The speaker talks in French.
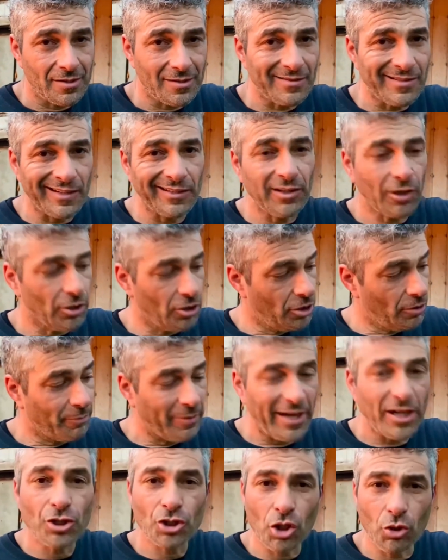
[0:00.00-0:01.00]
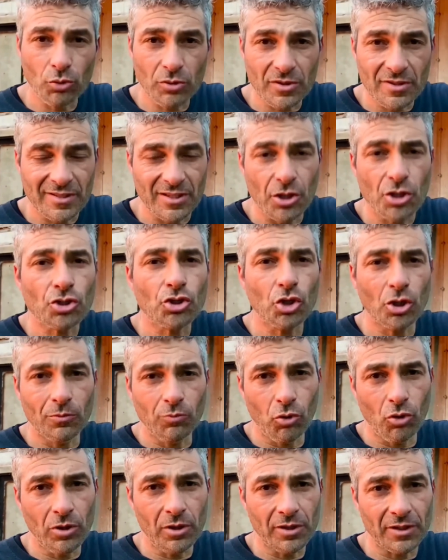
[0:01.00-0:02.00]
Le pain jaune, c'est le seul
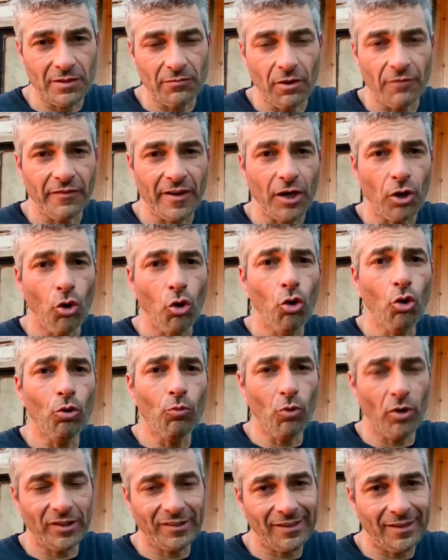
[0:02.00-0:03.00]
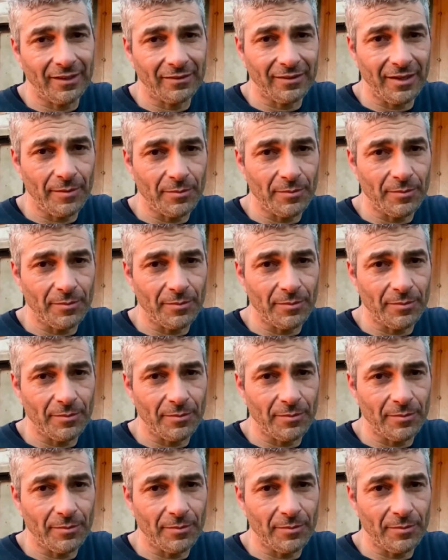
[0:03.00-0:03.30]
bois qui va faire au moins 30 ans,